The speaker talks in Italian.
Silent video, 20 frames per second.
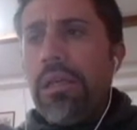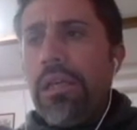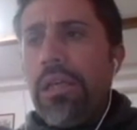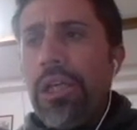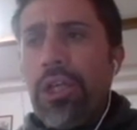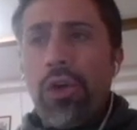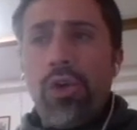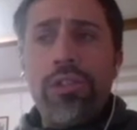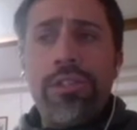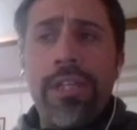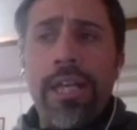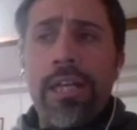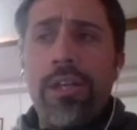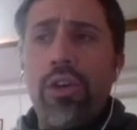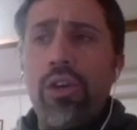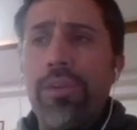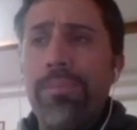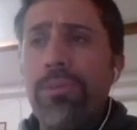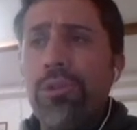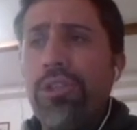Inoltre il
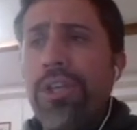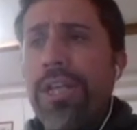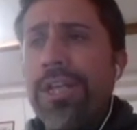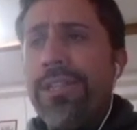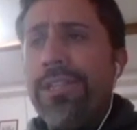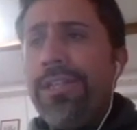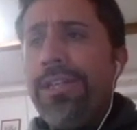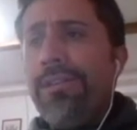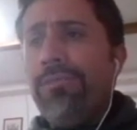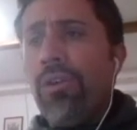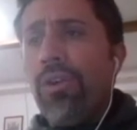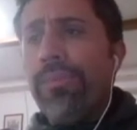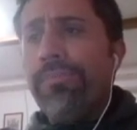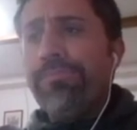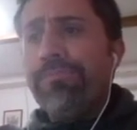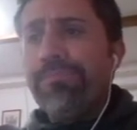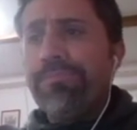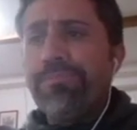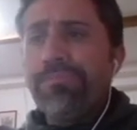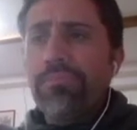corpo
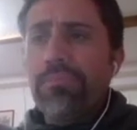direttivo